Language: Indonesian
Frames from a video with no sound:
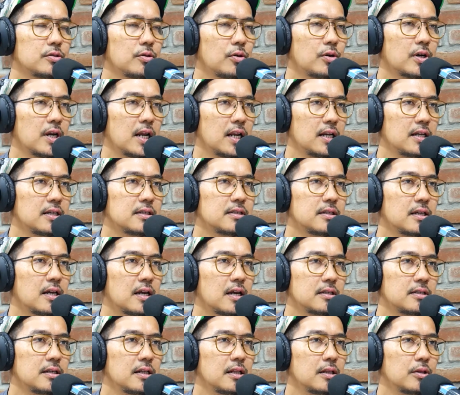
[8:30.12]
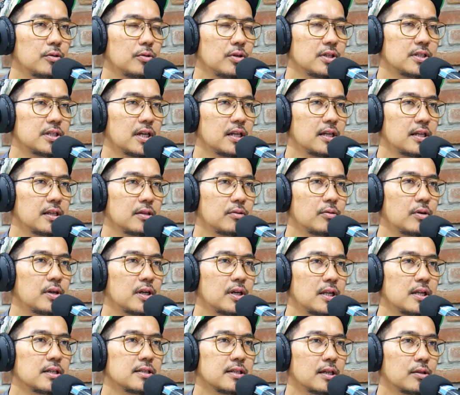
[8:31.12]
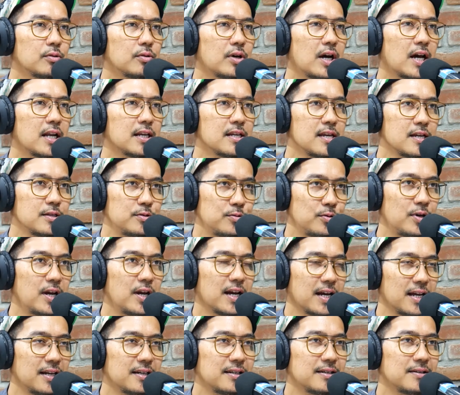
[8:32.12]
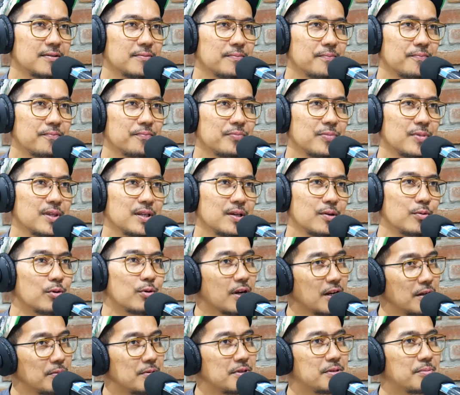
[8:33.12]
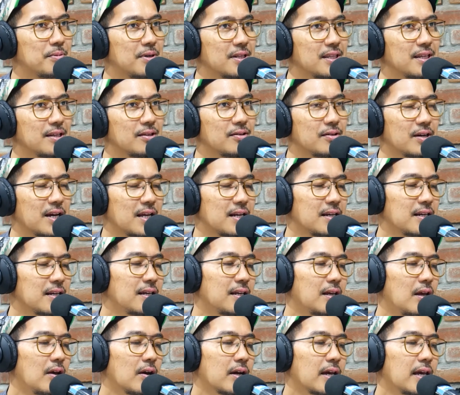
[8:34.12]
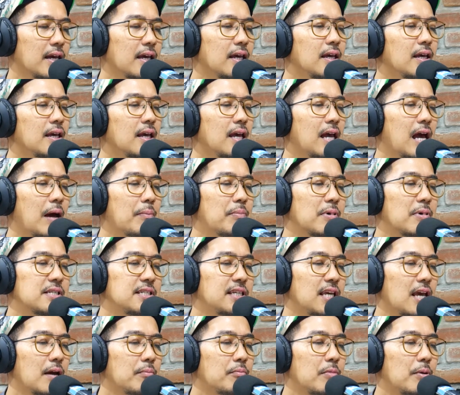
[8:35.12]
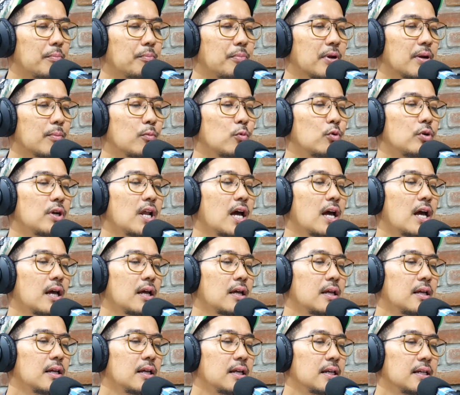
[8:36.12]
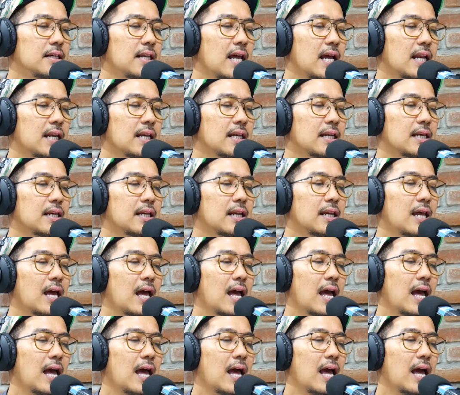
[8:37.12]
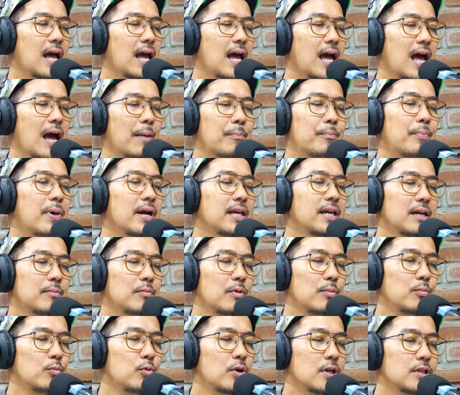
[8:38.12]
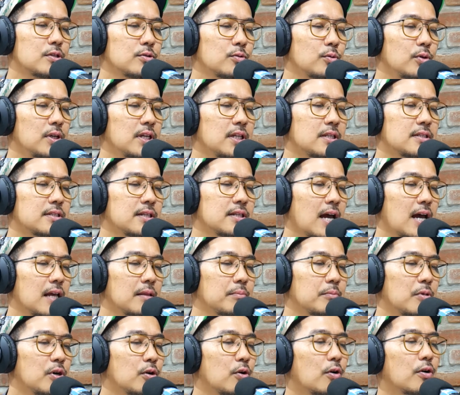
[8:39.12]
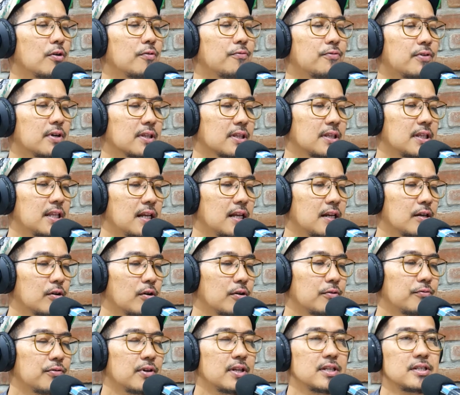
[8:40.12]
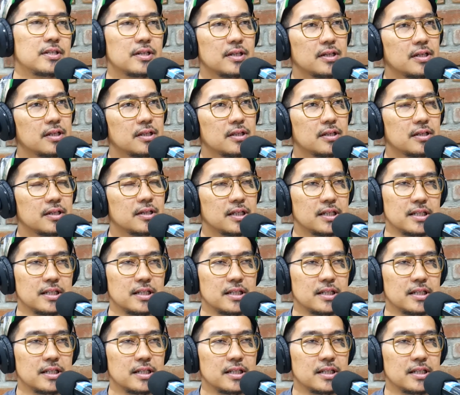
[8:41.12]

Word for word: jurnalis hasil tulisan itu adalah satu karya juga kan? Kurang lebih seperti itu kan. Oke, okay. apa sih yang mempermudah dan apa yang membuat sulit saat mengkonvert dari konvensional ke